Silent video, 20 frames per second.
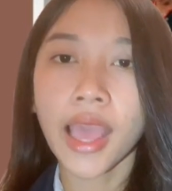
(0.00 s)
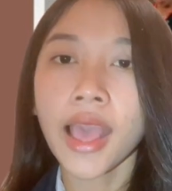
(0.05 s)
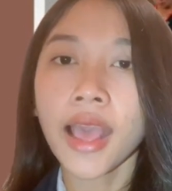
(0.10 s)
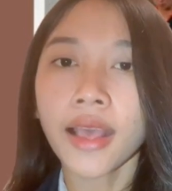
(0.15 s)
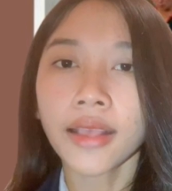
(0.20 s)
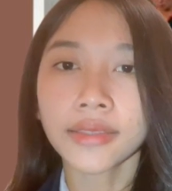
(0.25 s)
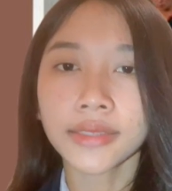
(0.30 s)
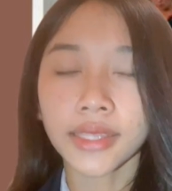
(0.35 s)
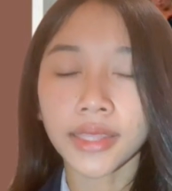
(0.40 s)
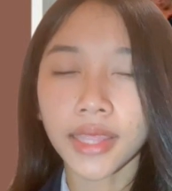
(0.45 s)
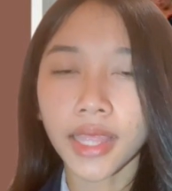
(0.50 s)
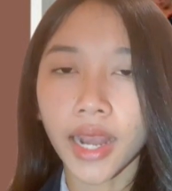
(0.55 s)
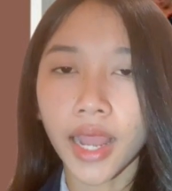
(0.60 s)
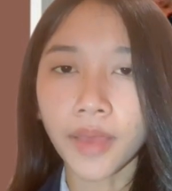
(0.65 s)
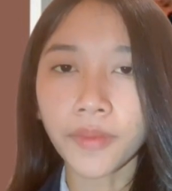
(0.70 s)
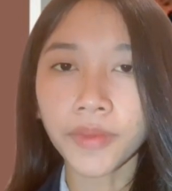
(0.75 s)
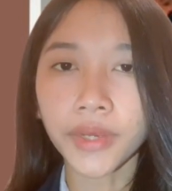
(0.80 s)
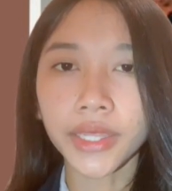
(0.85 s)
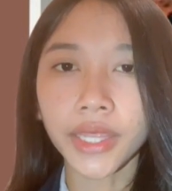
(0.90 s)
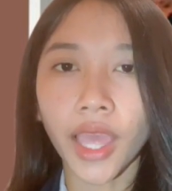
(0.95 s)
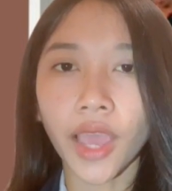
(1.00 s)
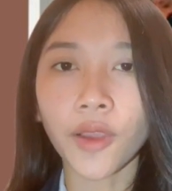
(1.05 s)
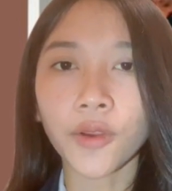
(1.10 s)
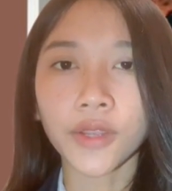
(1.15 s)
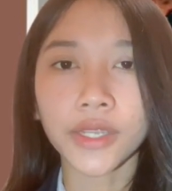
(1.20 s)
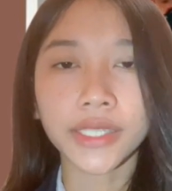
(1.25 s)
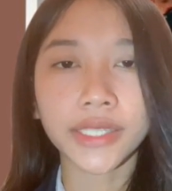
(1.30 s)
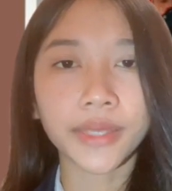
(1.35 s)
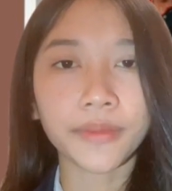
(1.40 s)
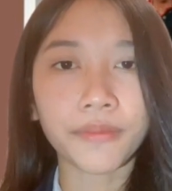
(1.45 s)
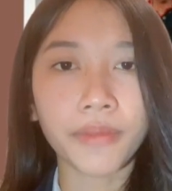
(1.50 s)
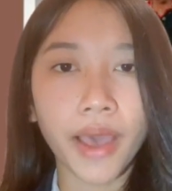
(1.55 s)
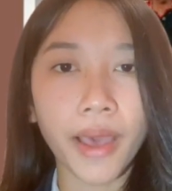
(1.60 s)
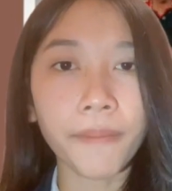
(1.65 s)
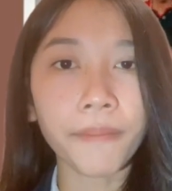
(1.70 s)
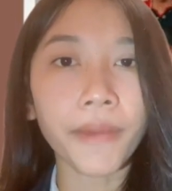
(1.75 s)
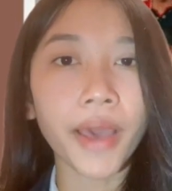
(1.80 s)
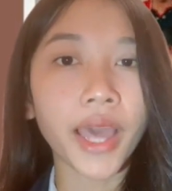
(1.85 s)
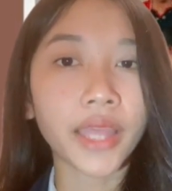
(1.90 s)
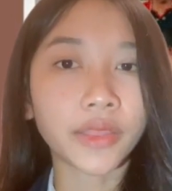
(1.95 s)
Setelah mengetahui sebab
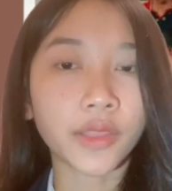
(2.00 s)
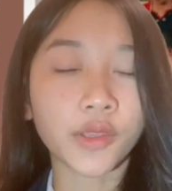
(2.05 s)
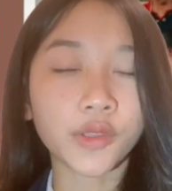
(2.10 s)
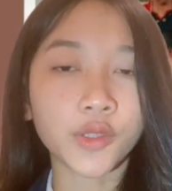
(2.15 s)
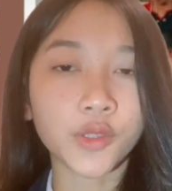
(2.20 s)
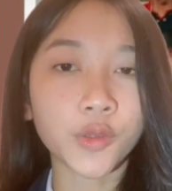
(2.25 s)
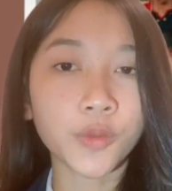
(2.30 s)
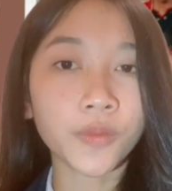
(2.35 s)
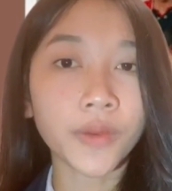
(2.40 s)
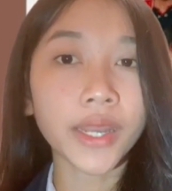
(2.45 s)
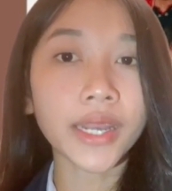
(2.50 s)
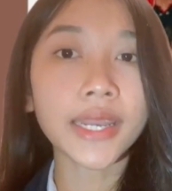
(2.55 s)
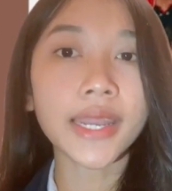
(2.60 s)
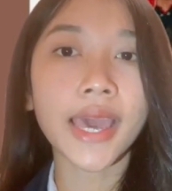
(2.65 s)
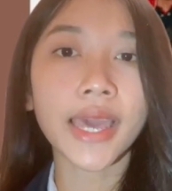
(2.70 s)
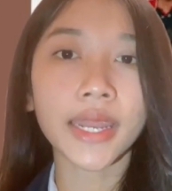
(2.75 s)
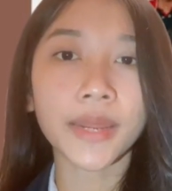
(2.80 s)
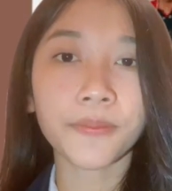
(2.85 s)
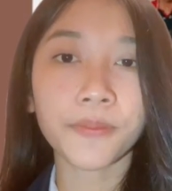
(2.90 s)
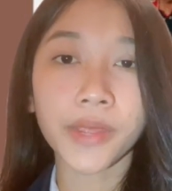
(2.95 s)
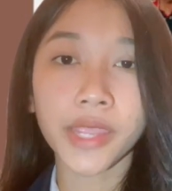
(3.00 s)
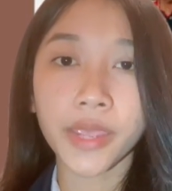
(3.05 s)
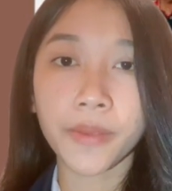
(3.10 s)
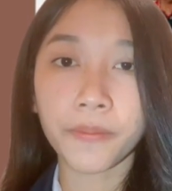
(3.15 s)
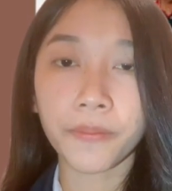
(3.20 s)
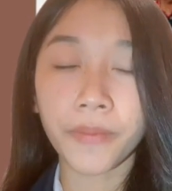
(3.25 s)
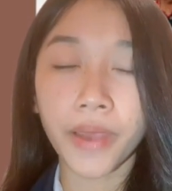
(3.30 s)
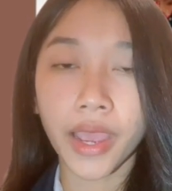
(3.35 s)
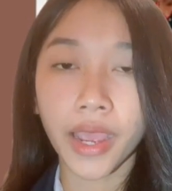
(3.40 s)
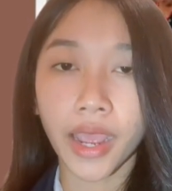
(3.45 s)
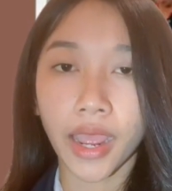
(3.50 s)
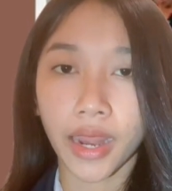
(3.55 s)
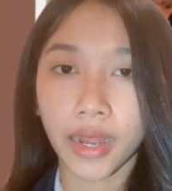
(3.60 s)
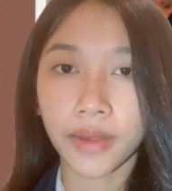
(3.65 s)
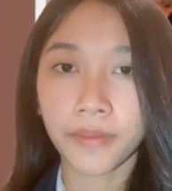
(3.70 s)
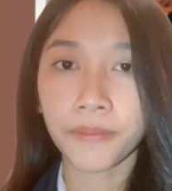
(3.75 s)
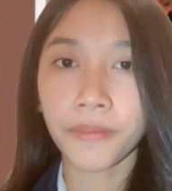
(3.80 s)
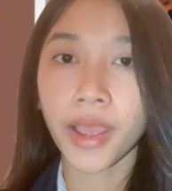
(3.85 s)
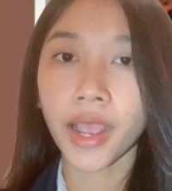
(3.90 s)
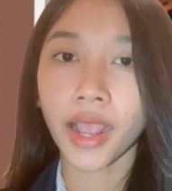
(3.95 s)
atau sumber dari penyimpangan,
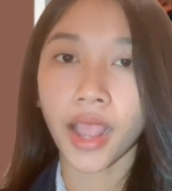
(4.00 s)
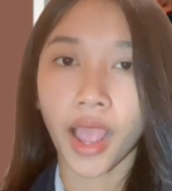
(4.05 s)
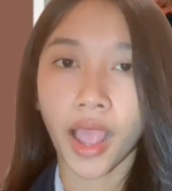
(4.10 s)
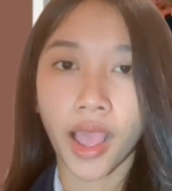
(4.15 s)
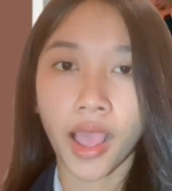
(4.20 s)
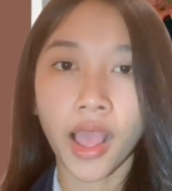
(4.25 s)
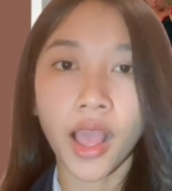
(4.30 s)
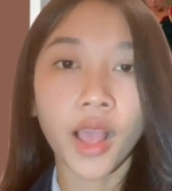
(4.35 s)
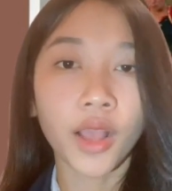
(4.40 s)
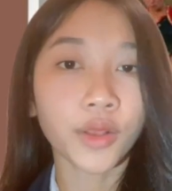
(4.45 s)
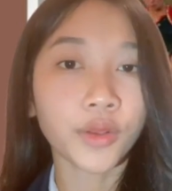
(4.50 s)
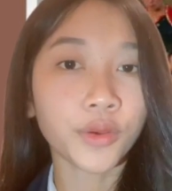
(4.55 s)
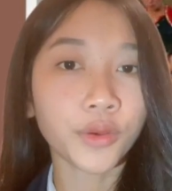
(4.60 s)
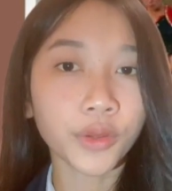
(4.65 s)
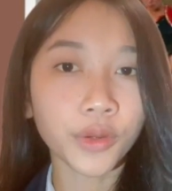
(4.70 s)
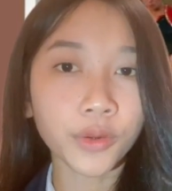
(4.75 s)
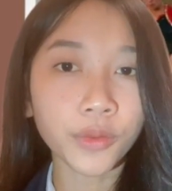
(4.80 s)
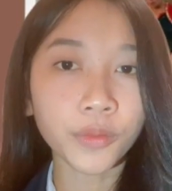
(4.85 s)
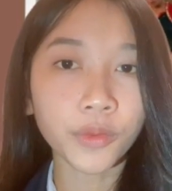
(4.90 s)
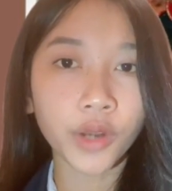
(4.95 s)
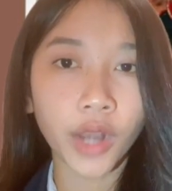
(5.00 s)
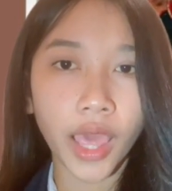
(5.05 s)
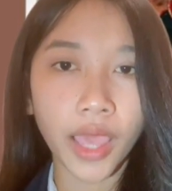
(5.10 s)
maka guru mulai